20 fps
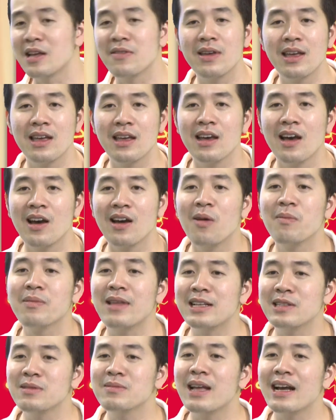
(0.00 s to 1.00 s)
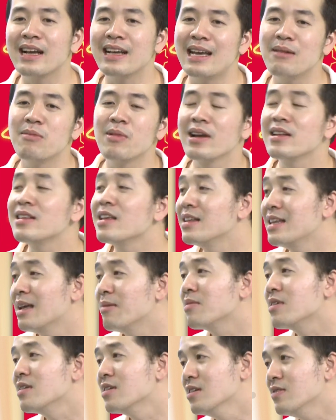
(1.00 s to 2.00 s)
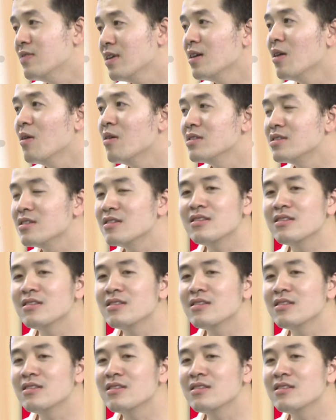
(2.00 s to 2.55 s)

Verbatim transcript: Tại vì hôm nay chúng ta nghe một cái tin đám cưới vậy thôi,